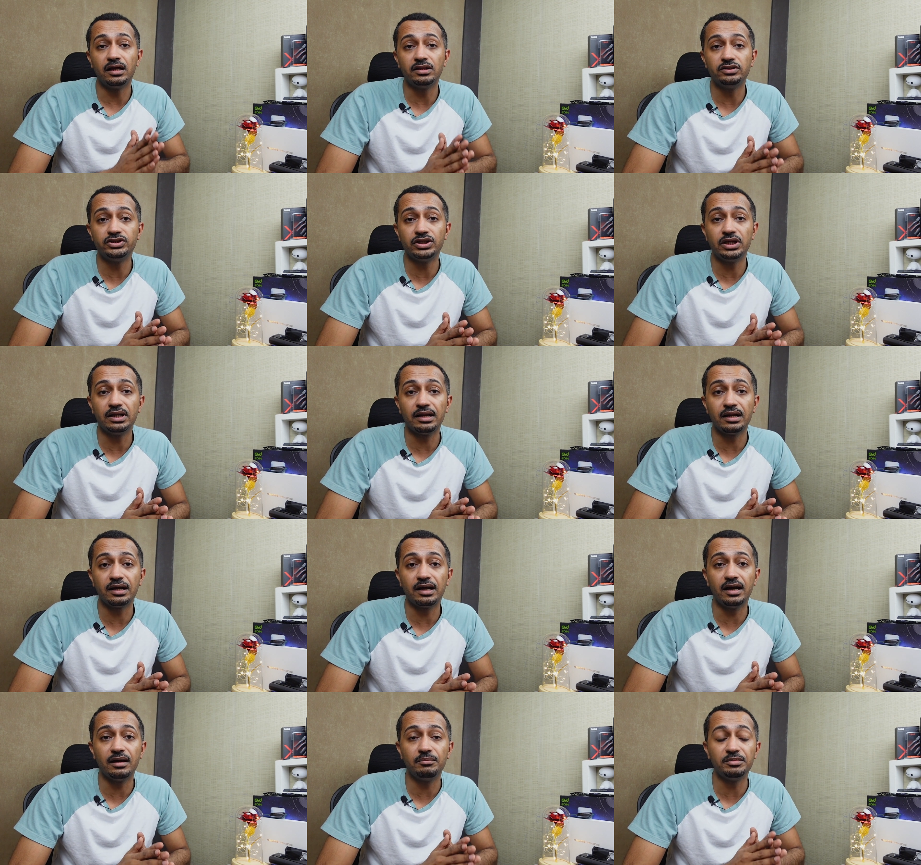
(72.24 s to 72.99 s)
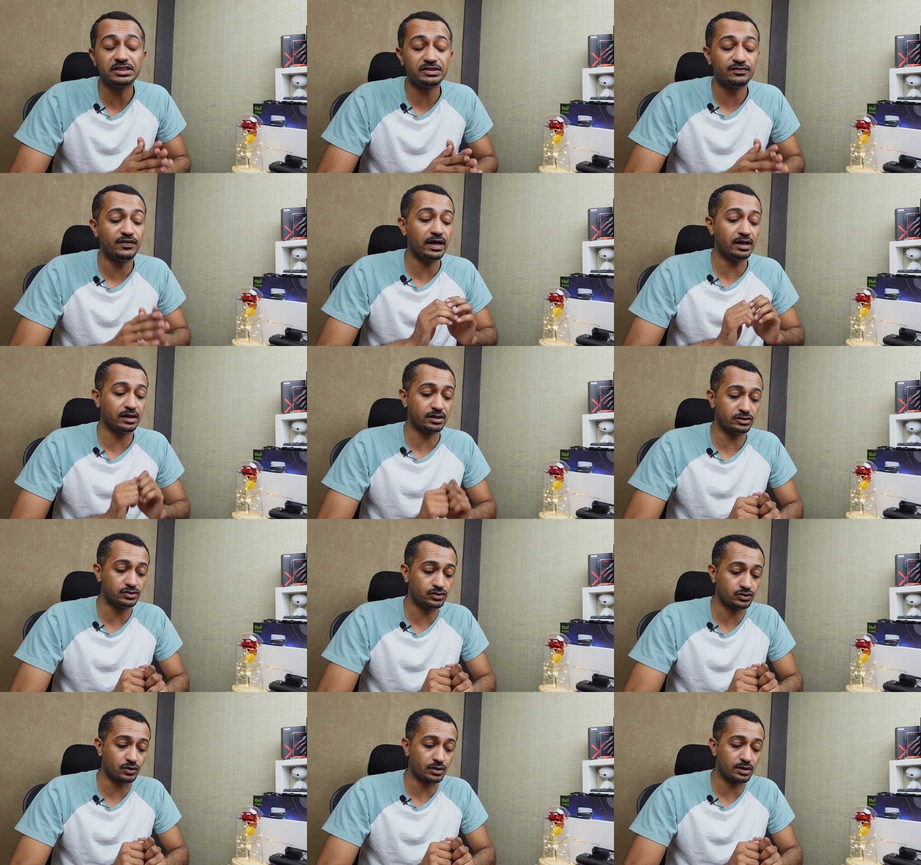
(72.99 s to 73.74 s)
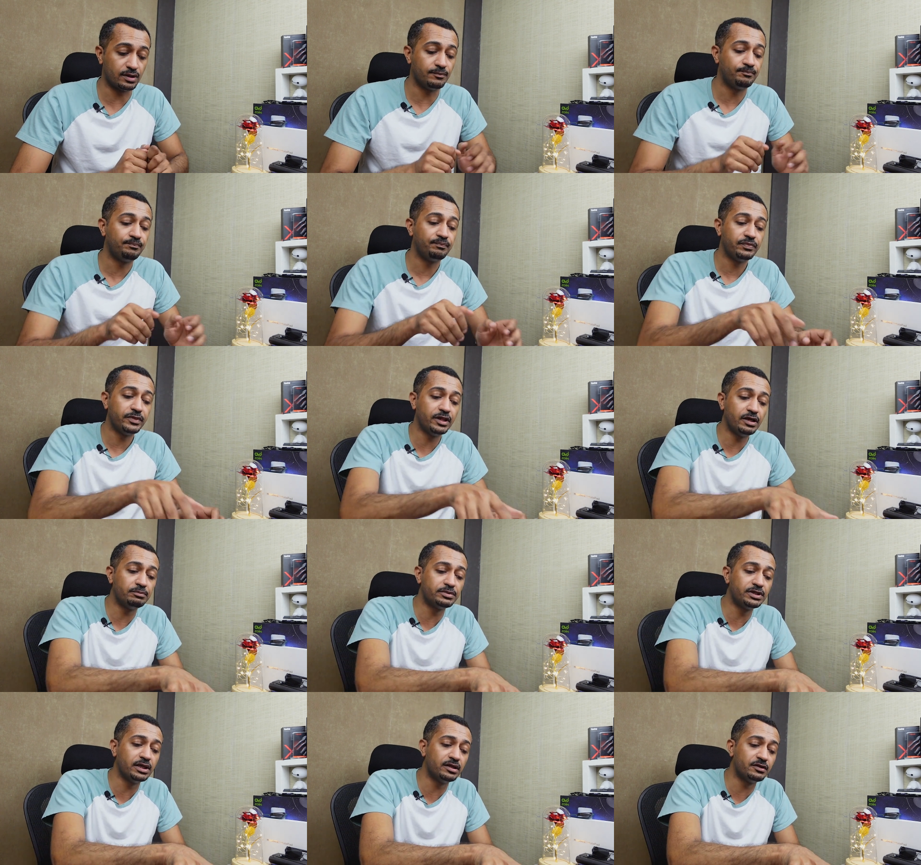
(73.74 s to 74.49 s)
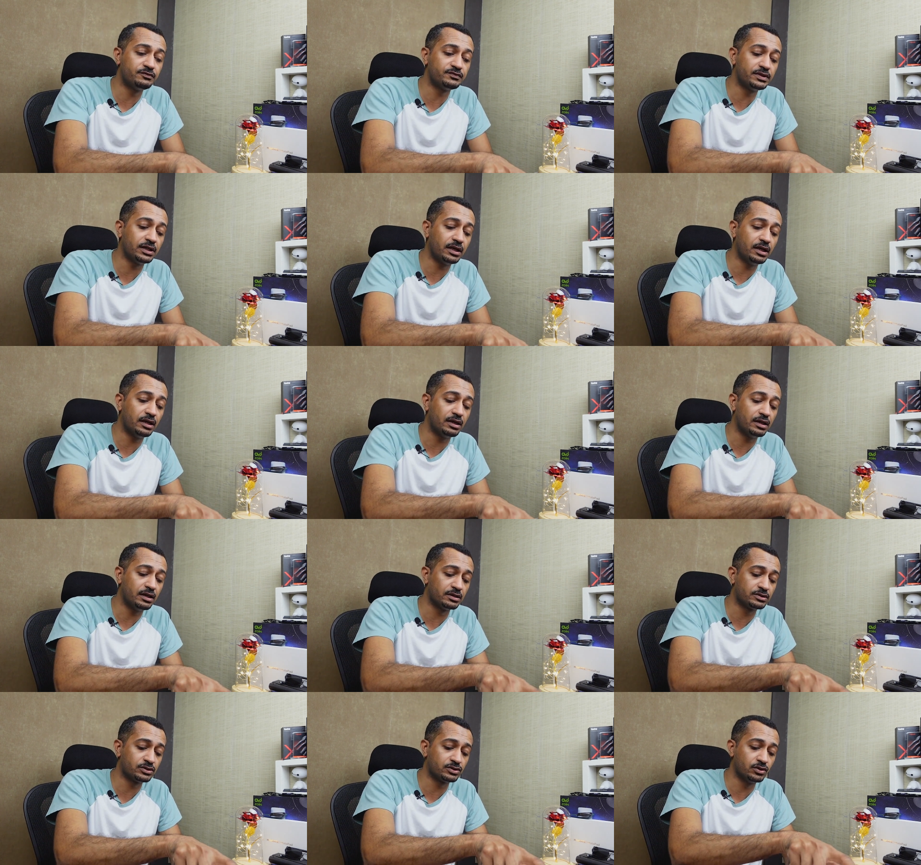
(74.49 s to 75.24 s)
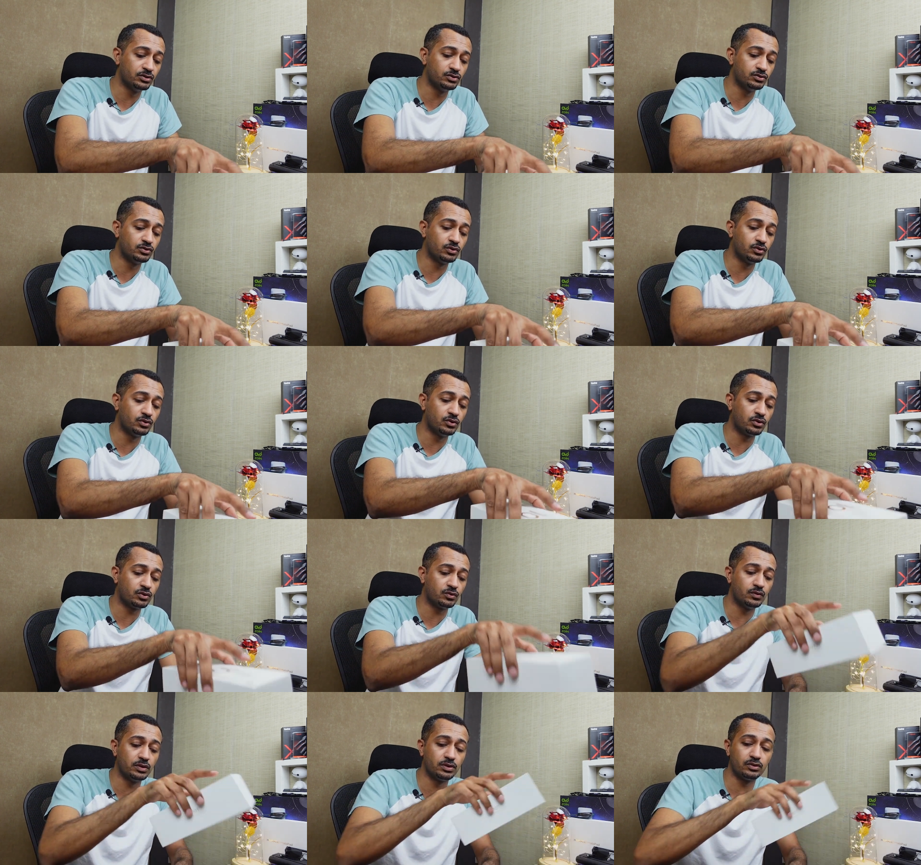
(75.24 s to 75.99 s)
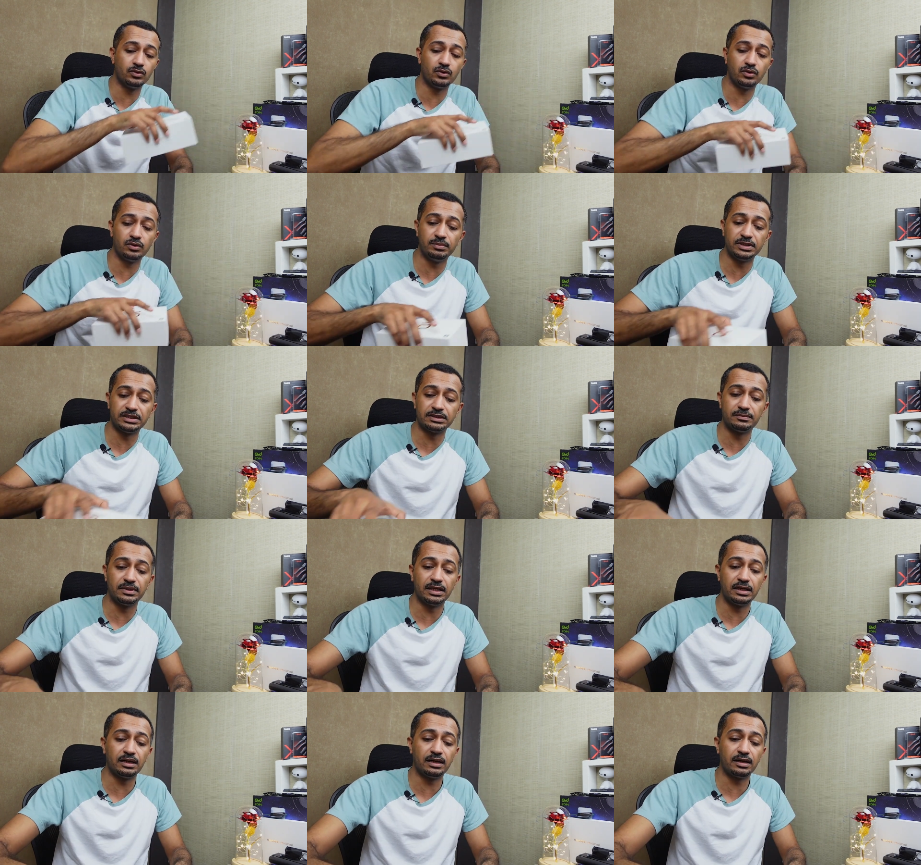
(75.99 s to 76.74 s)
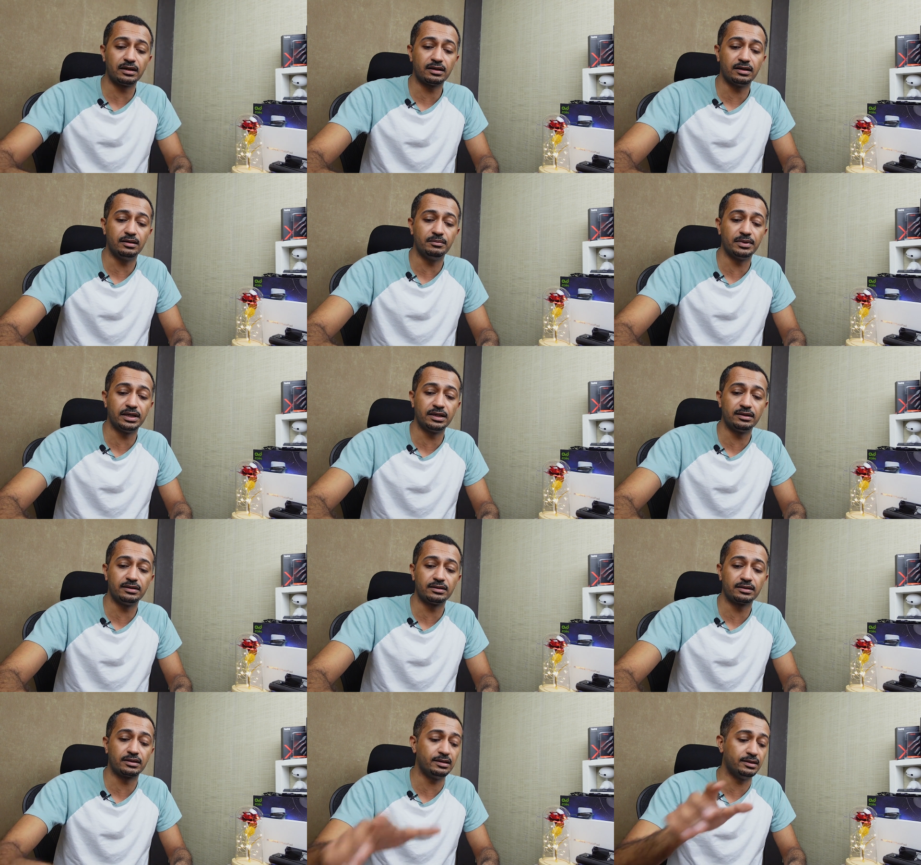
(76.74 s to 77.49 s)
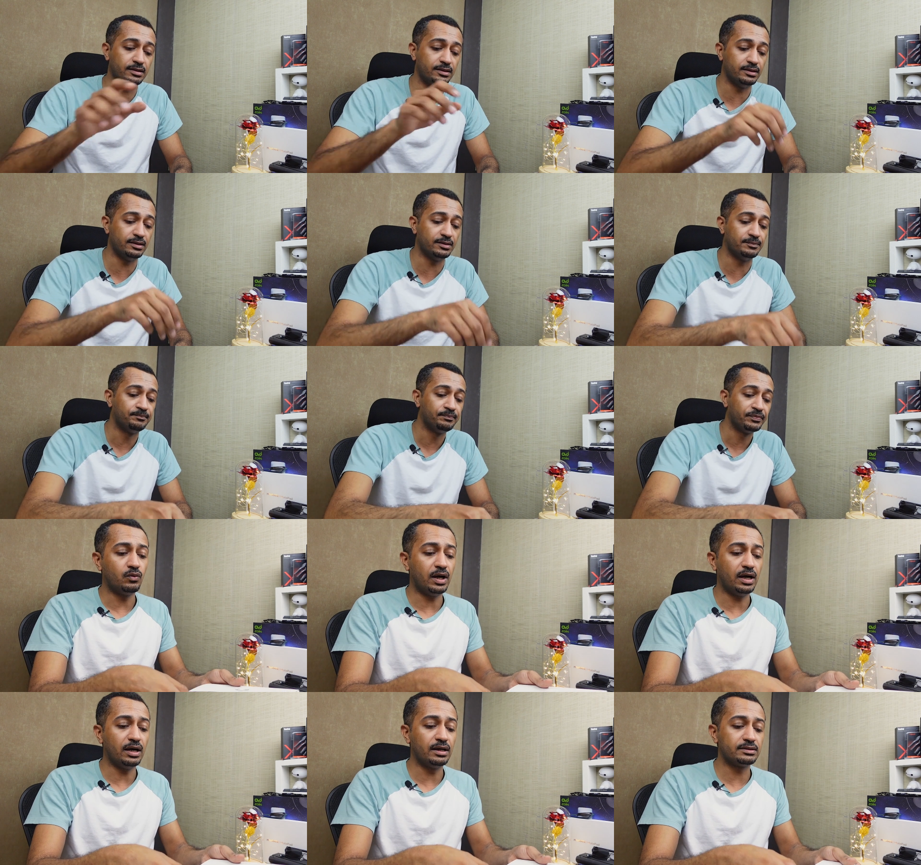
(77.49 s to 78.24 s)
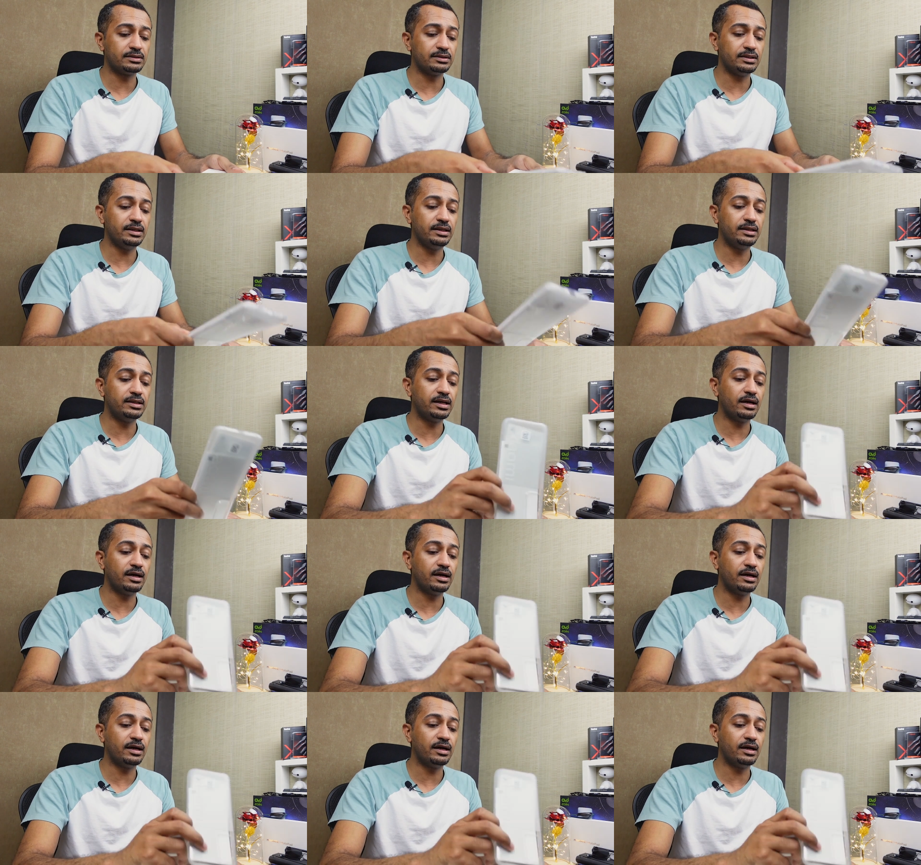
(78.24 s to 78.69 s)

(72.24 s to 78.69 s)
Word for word: الجيل الخامس فائق السرعة نبدا نفتح الصندوق ونقول بسم الله الرحمن الرحيم وحاطين